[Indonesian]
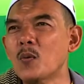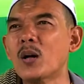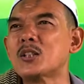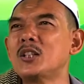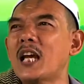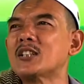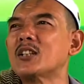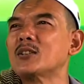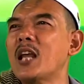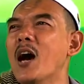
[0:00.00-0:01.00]
wong jelas
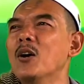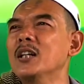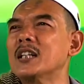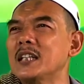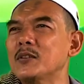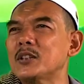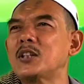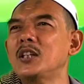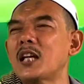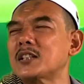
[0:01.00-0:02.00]
daun ri
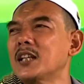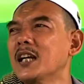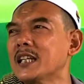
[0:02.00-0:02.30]
jelas